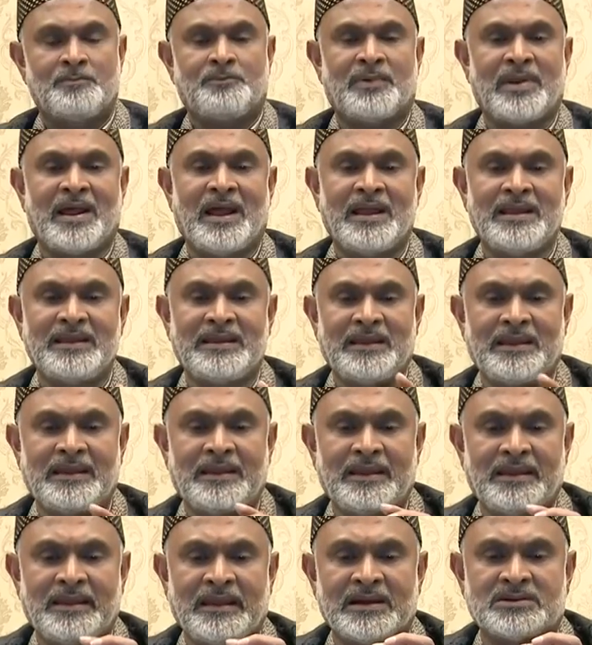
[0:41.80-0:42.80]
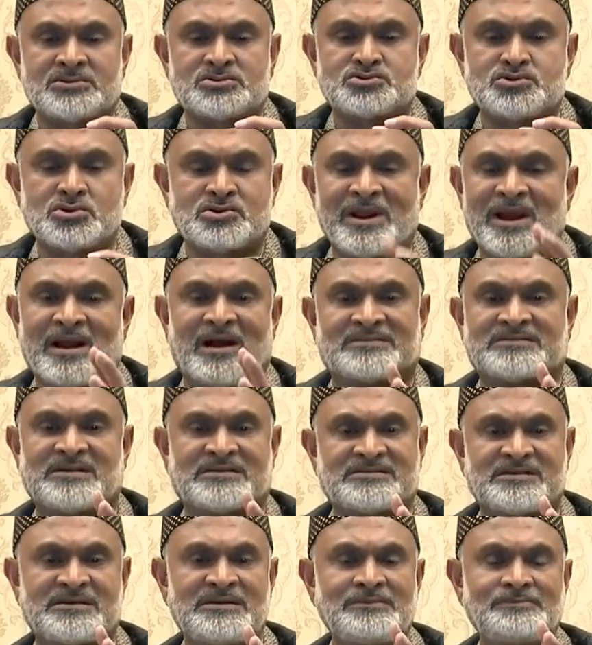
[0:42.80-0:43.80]
প্রায় একশোটা গাছ
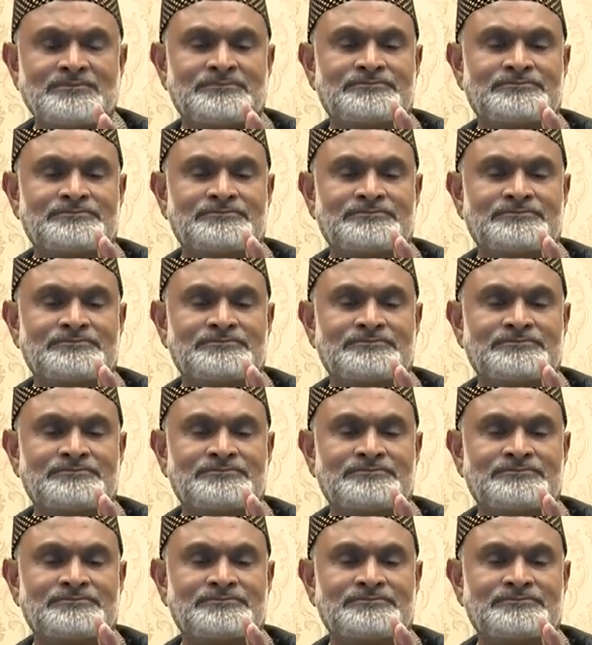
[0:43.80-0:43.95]
আছে